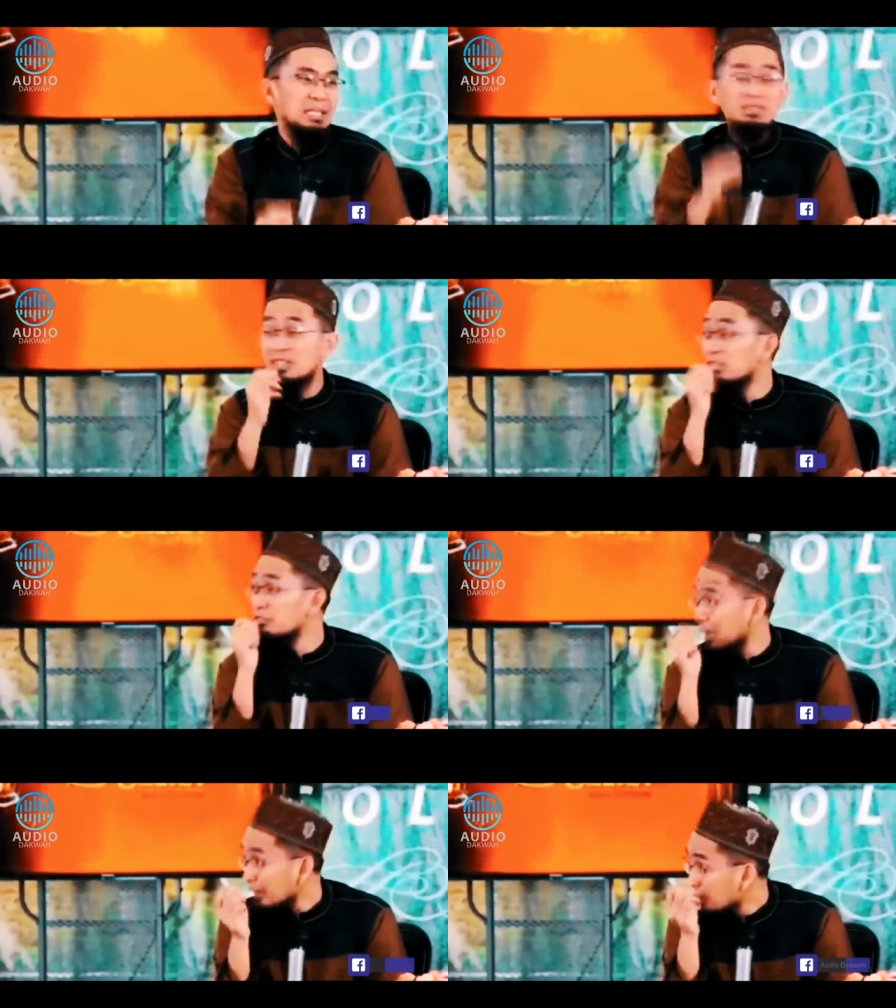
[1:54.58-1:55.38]

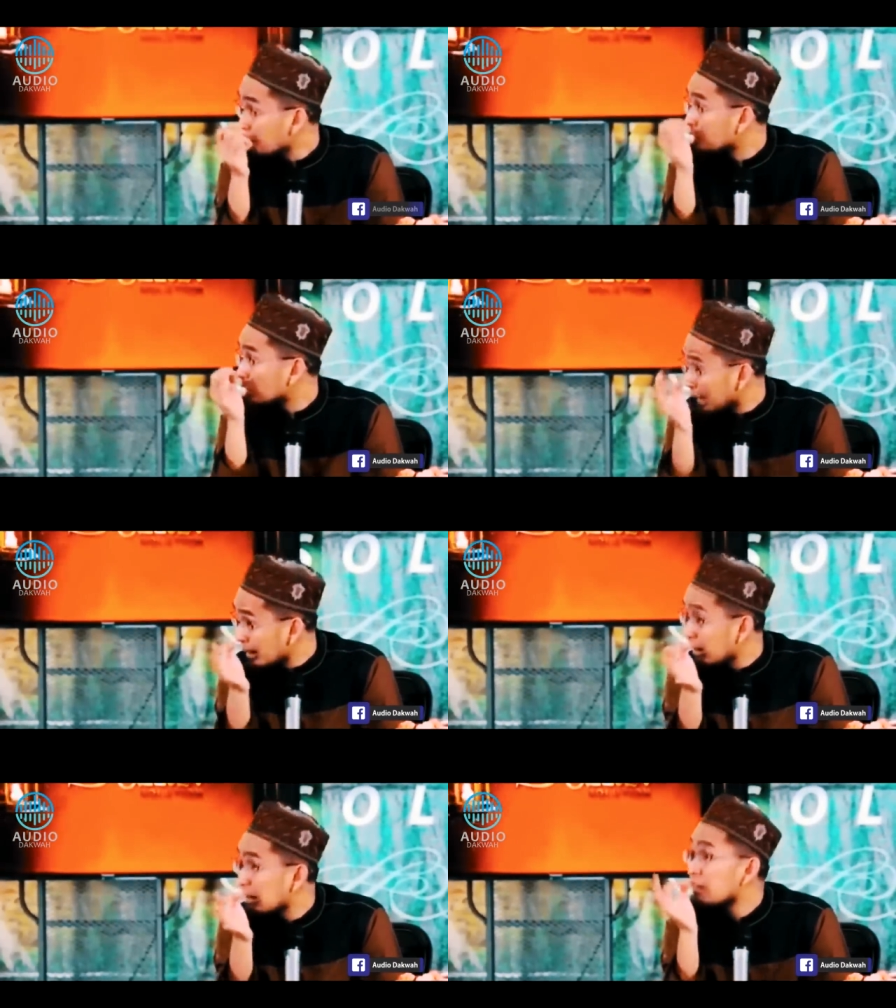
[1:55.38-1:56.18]
Istighfar
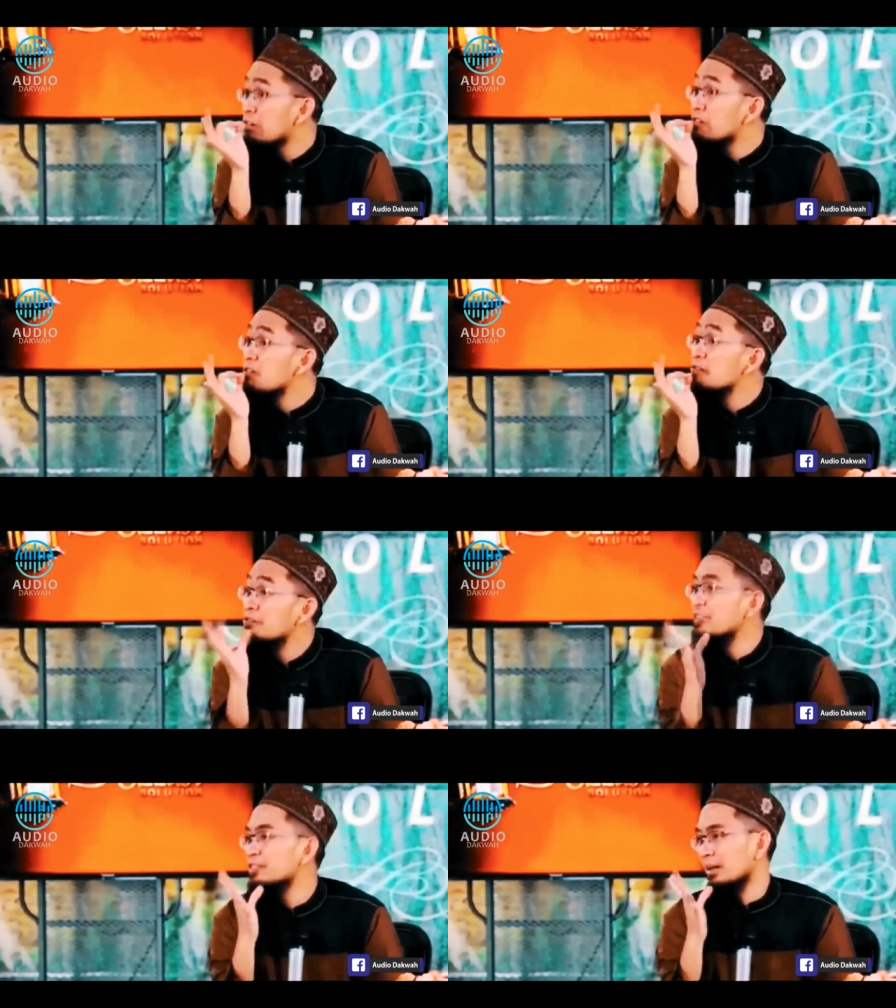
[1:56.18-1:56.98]
menjelang
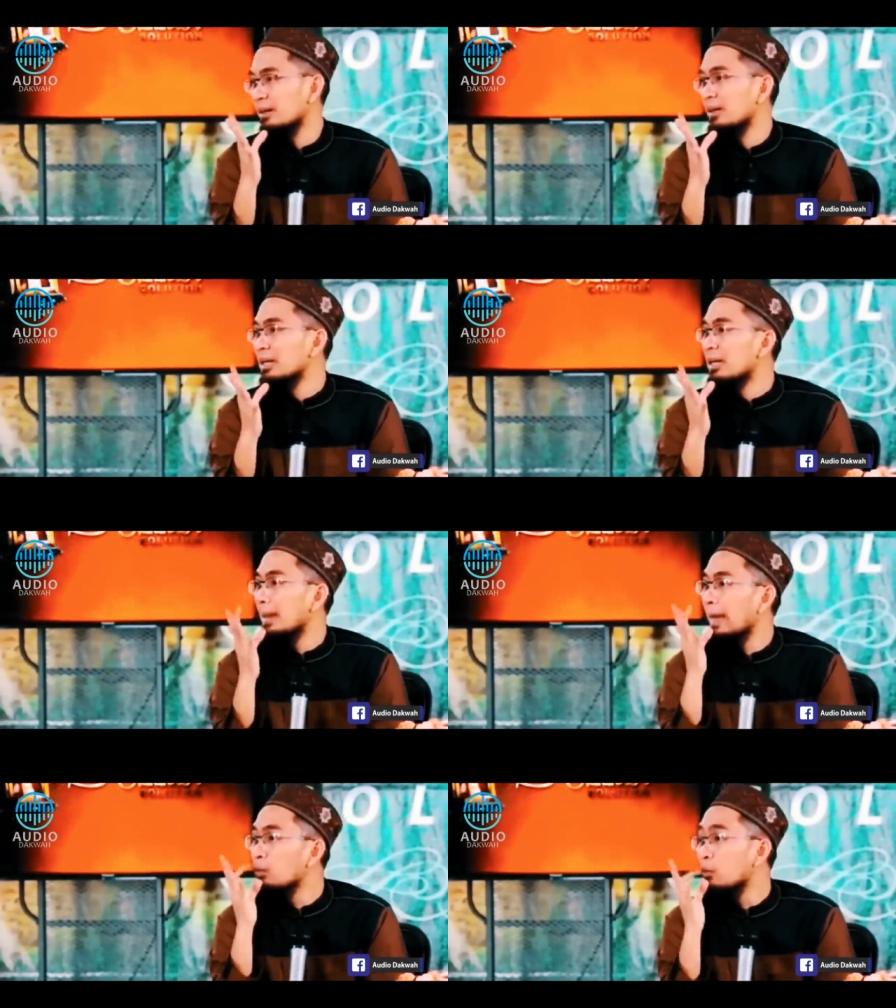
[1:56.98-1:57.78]
fajar.
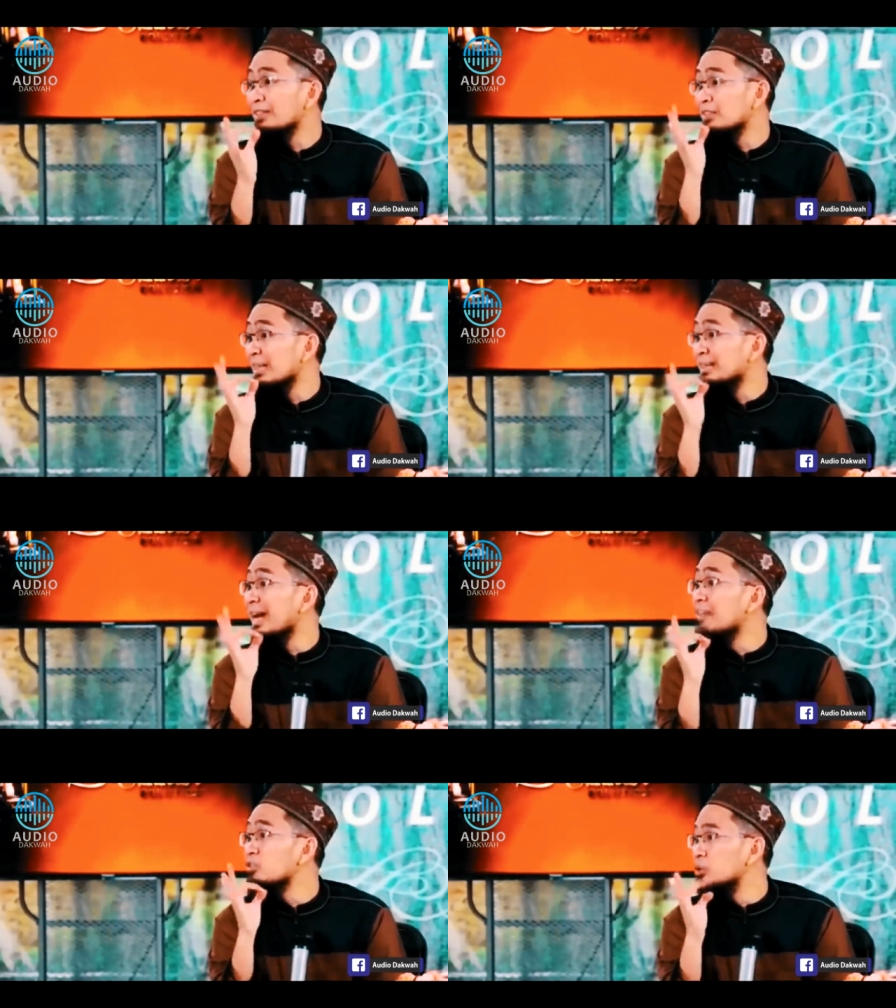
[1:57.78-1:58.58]
Lakukan setelah
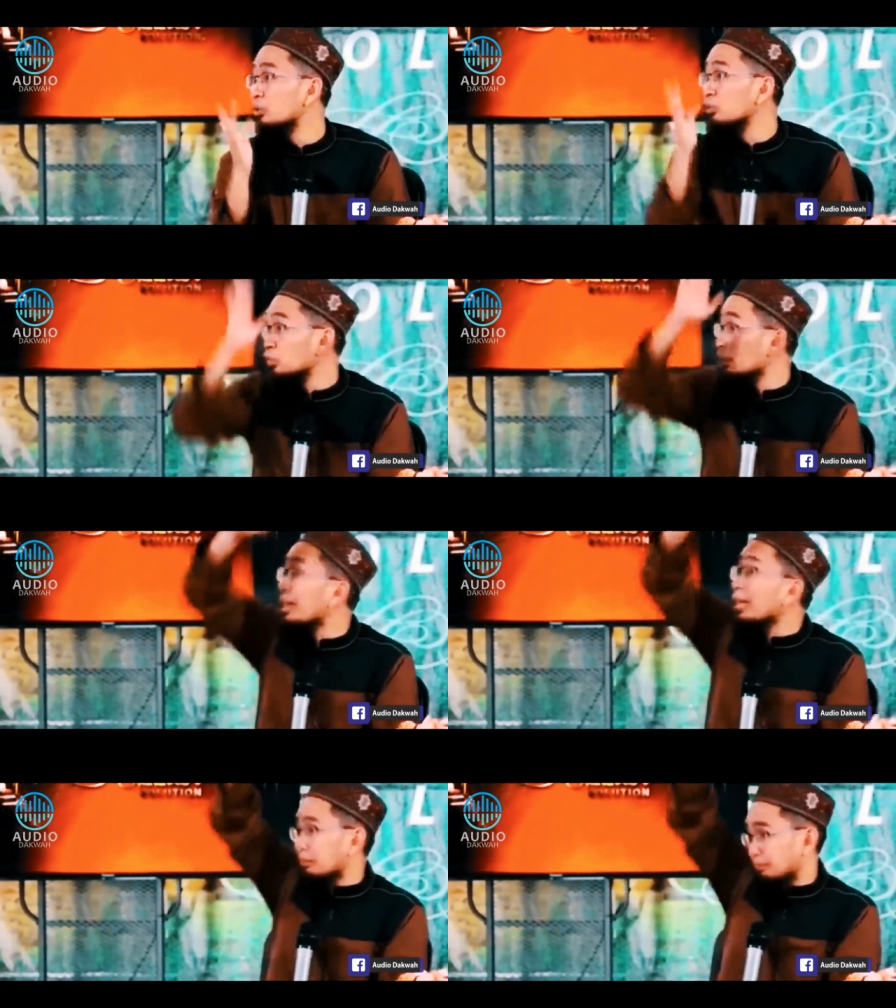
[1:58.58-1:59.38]
tahajud itu satu
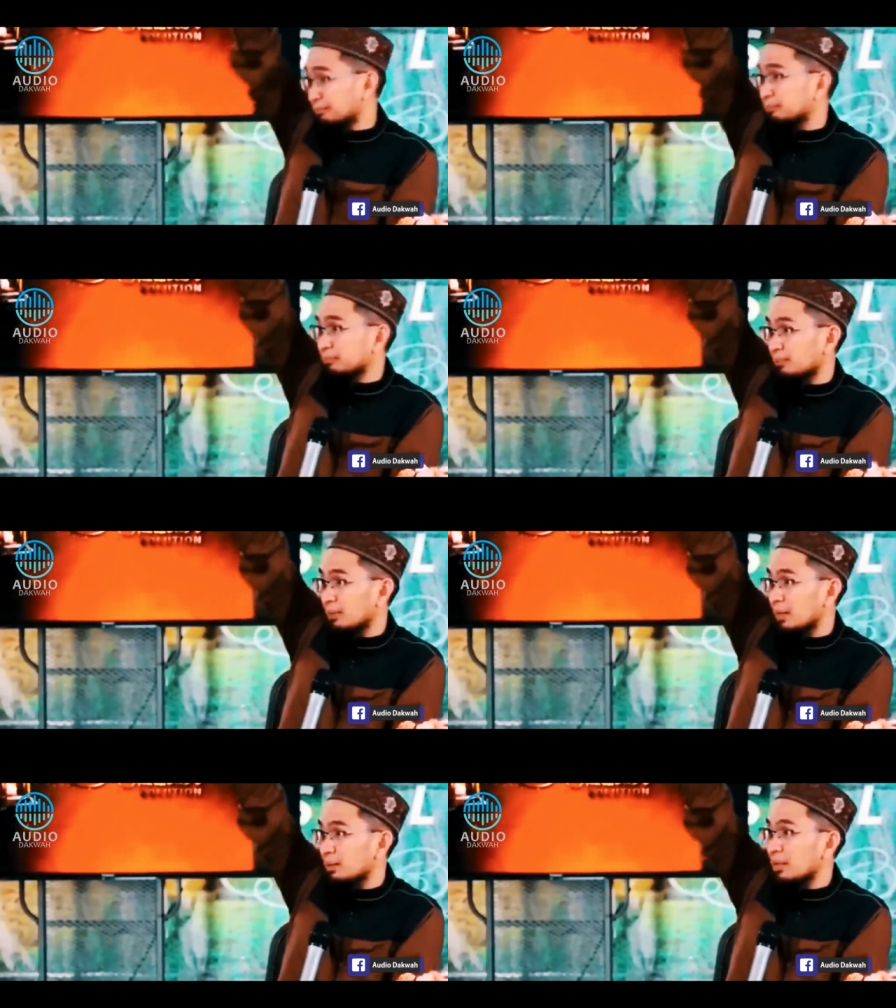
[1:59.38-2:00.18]
paket.
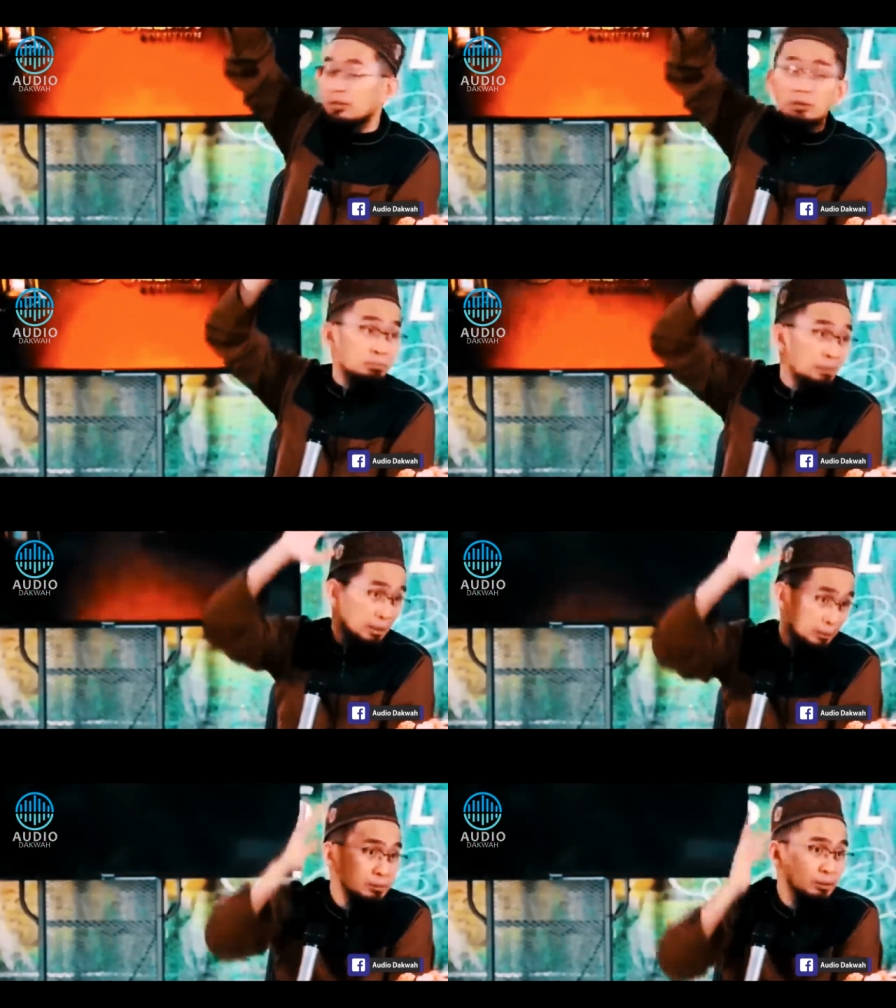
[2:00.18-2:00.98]
Ya, di antum
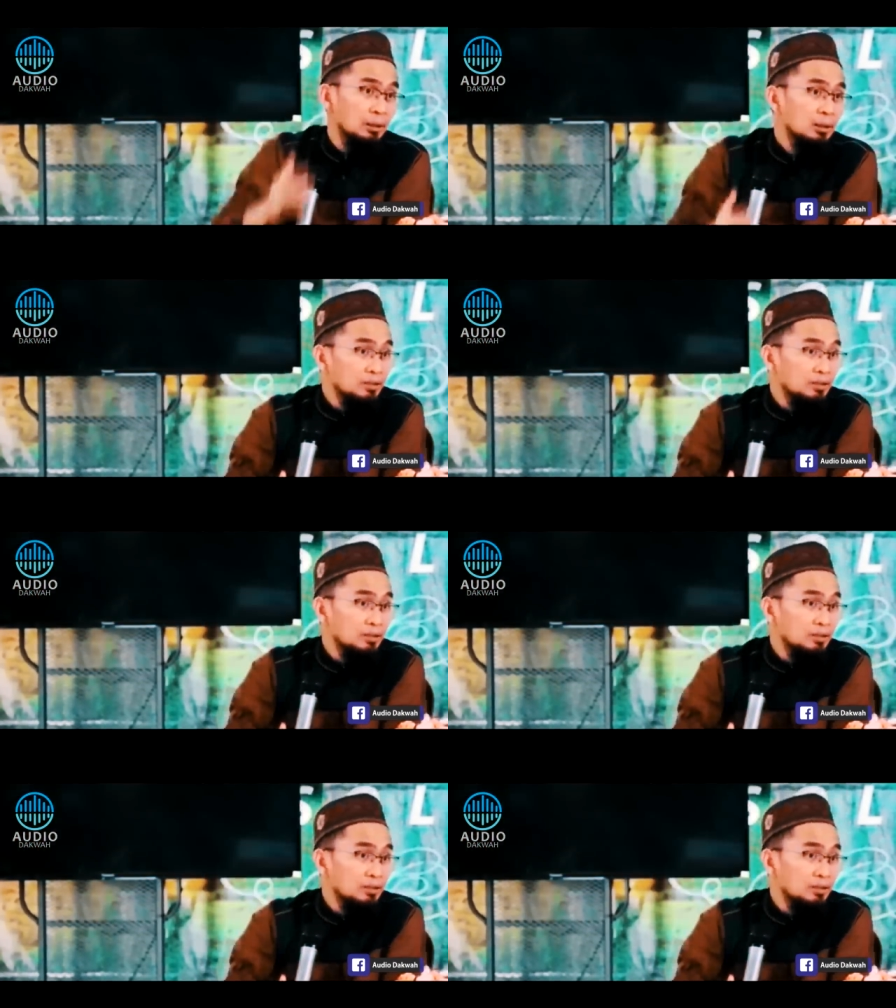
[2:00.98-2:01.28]
bangun,